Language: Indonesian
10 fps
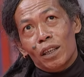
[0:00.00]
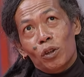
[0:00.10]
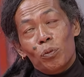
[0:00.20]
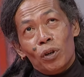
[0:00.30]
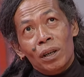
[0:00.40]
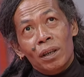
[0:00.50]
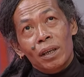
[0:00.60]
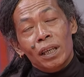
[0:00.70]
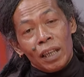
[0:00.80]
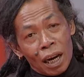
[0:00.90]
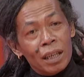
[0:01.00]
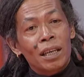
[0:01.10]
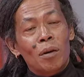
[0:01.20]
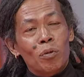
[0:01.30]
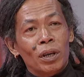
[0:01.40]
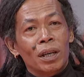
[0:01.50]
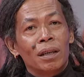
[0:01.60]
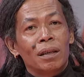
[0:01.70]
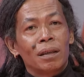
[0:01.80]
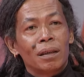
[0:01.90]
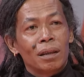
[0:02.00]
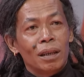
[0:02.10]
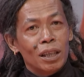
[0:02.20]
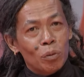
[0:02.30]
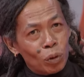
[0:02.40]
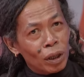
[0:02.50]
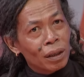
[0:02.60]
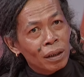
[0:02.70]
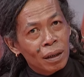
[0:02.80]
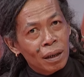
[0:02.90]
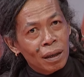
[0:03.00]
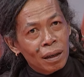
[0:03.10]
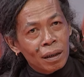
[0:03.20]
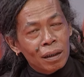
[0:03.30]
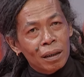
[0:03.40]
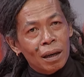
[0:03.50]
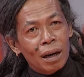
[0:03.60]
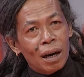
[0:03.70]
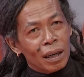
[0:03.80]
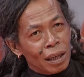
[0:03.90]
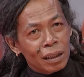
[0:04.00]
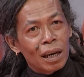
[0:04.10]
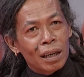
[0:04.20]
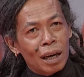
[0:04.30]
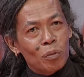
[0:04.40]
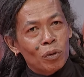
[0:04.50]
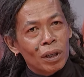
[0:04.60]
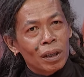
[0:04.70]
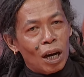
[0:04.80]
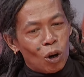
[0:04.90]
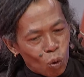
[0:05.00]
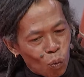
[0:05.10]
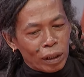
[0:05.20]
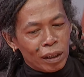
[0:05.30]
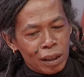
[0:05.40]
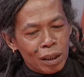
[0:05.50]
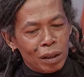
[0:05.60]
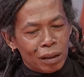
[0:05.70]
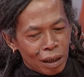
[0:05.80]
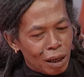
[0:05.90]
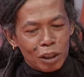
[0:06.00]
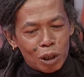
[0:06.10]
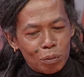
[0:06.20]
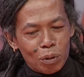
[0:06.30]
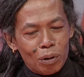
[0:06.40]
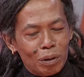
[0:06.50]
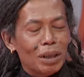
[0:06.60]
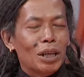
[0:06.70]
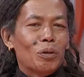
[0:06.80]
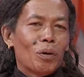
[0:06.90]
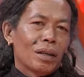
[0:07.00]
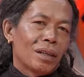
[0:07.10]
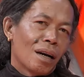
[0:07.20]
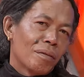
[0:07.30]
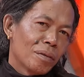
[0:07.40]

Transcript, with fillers: itu mungkin ini hadiah mungkin ini mungkin eh, hadiah saya mungkin kalau kuat ini saya insya Allah itu aja